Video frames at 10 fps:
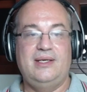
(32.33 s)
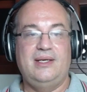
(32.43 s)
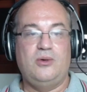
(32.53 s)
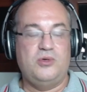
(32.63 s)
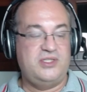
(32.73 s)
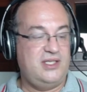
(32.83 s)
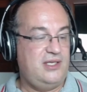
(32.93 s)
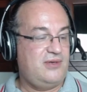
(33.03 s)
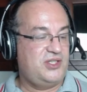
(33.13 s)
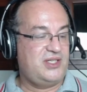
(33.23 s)

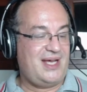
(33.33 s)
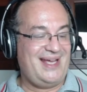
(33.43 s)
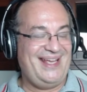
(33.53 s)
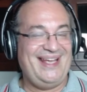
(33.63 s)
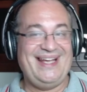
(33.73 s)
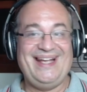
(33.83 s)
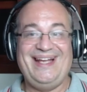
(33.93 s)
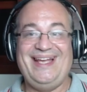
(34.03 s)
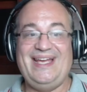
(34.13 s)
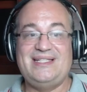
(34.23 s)
conseguiram achar
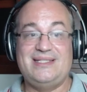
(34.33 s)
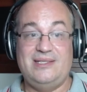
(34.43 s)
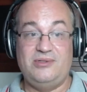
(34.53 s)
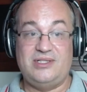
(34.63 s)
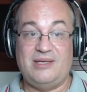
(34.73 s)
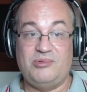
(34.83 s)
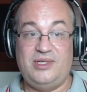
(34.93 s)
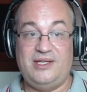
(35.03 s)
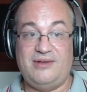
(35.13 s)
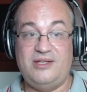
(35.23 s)
questão de
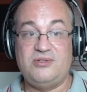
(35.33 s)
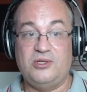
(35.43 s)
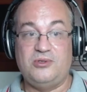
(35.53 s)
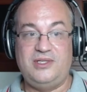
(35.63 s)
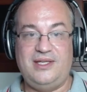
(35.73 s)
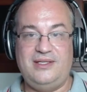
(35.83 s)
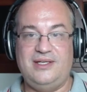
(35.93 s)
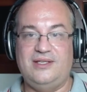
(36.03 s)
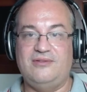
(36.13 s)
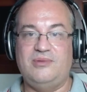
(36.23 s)
tabuleiro. É isso que eu estou
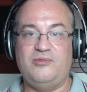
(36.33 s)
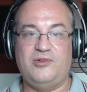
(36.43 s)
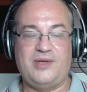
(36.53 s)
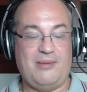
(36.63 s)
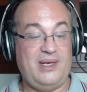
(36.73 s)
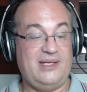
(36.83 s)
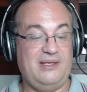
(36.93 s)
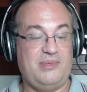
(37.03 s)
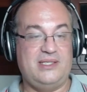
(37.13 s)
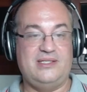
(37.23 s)
entendendo. Vamos ver o que a Blair tem
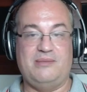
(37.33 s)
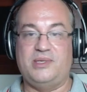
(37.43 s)
para dizer para a